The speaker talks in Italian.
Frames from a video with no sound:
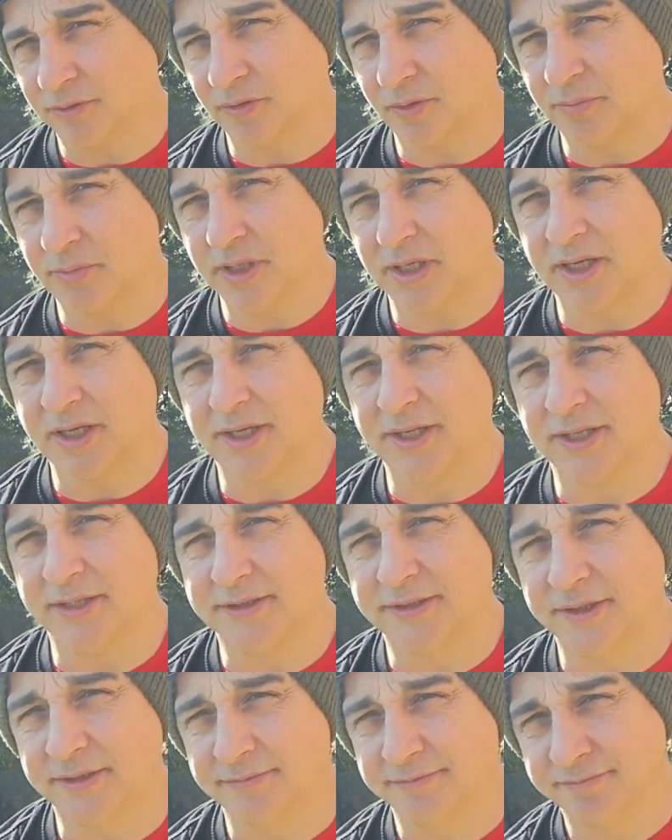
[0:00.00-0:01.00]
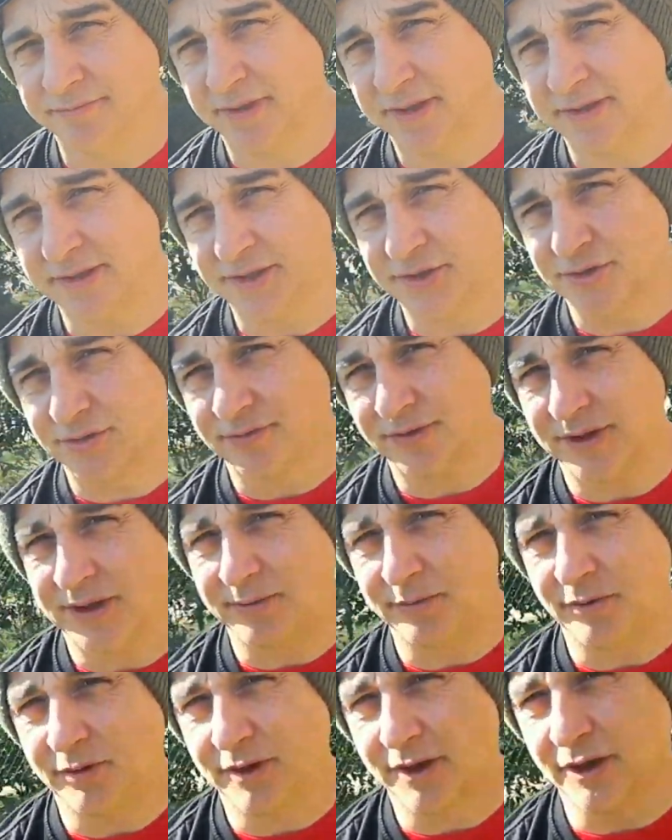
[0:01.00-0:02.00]
9000 litri adesso
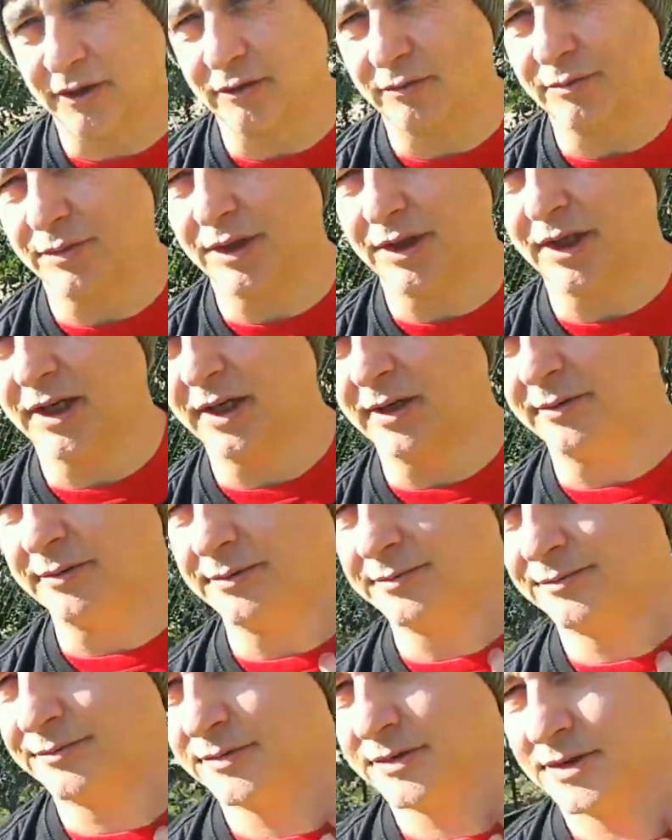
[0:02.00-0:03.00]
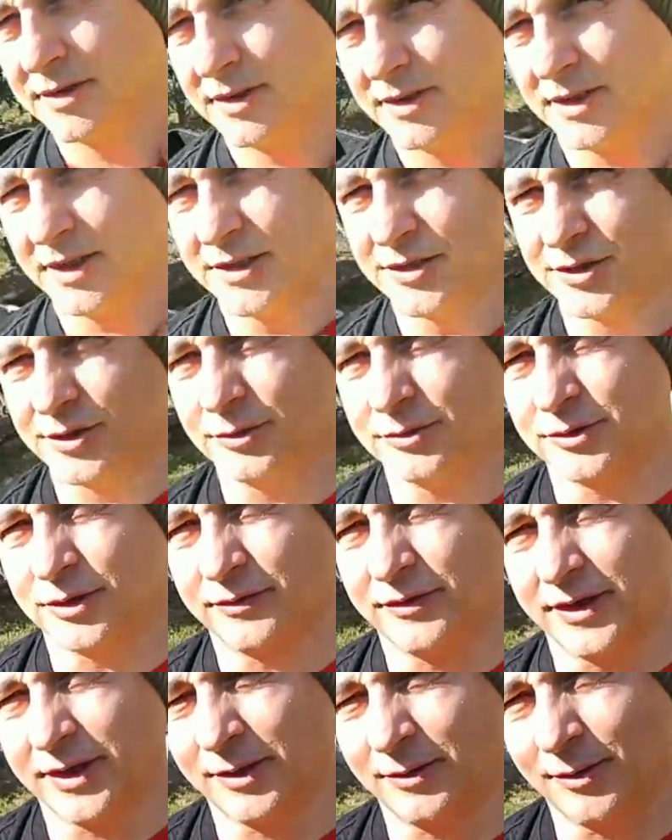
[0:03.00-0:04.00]
vediamo che combiniamo adesso devo
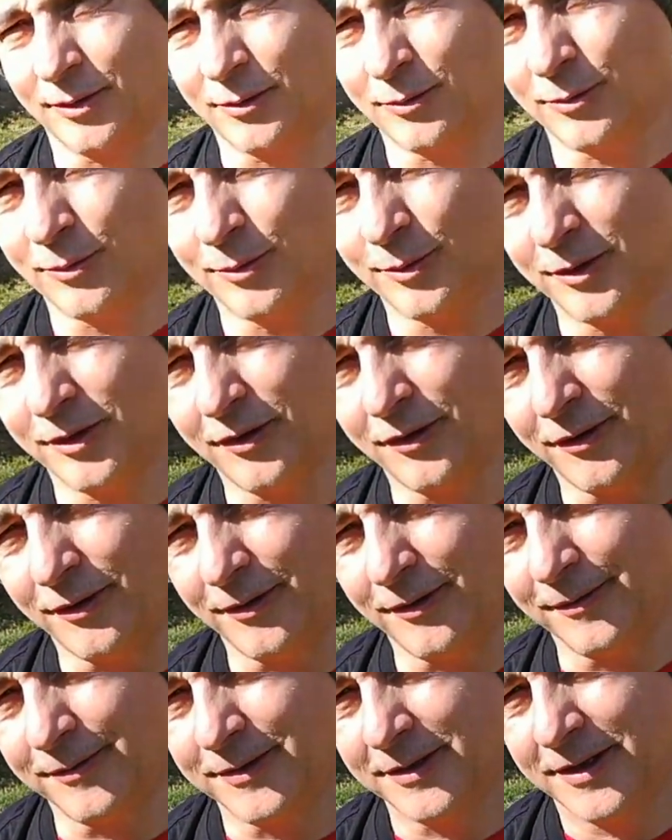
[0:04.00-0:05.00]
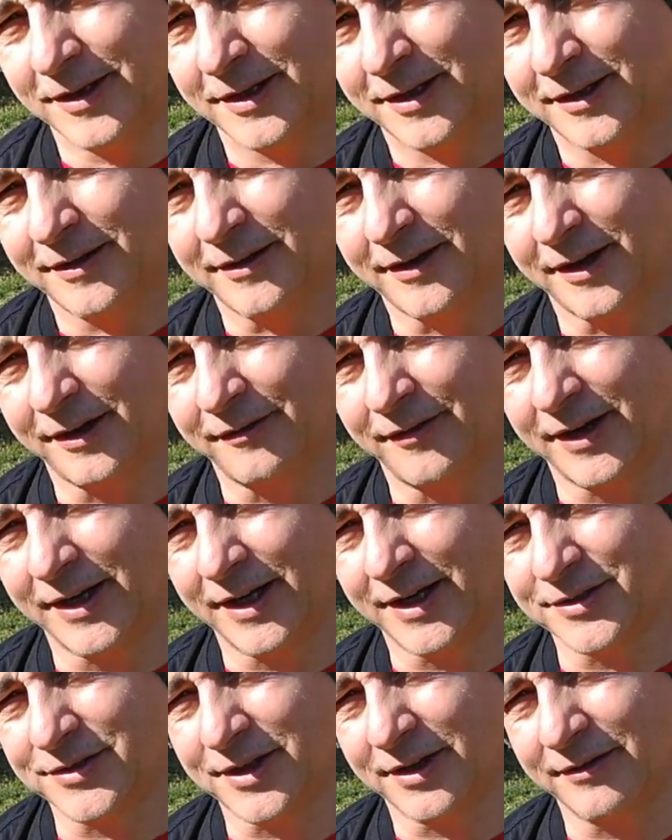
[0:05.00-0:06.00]
trovare qualcuno che
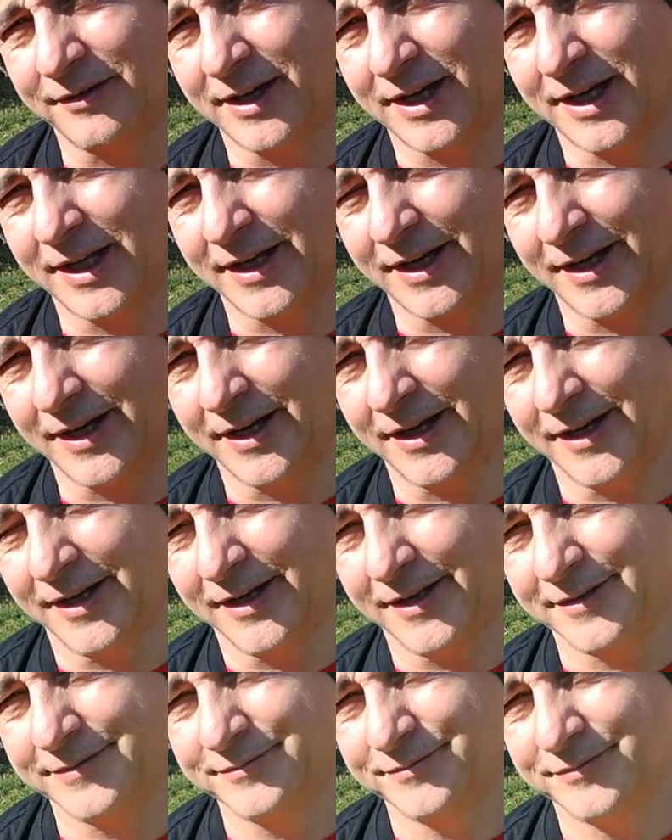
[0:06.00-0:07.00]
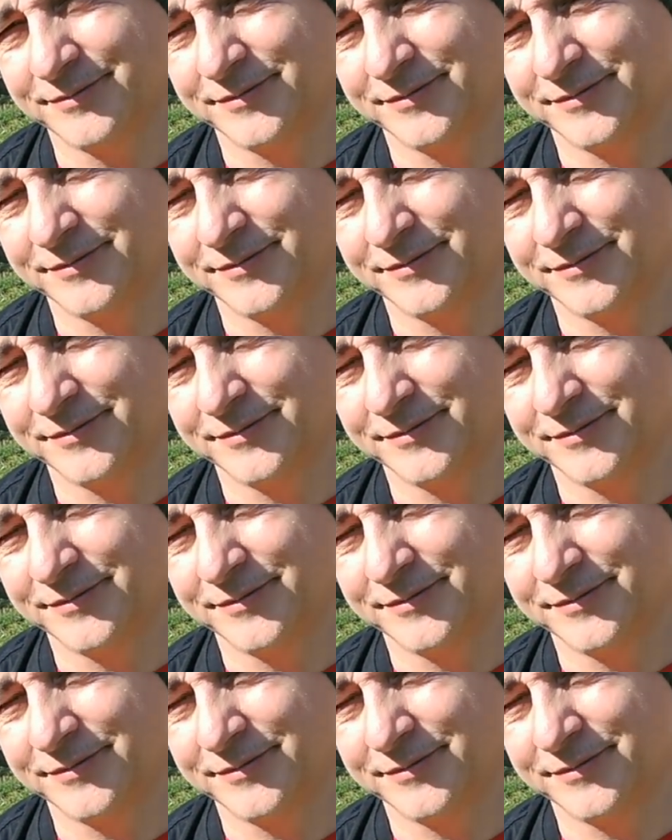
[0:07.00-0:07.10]
venga a scavare